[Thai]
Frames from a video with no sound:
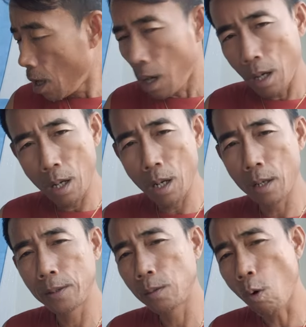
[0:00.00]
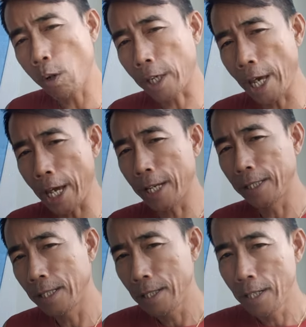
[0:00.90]
เออโอเค
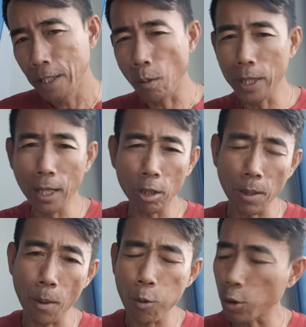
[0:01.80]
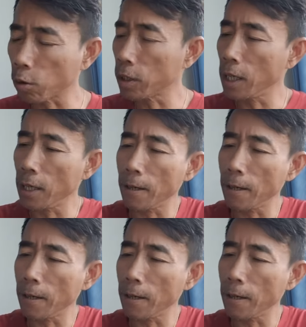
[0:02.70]
เดี๋ยววันนี้เราจะมาพูดตรงนี้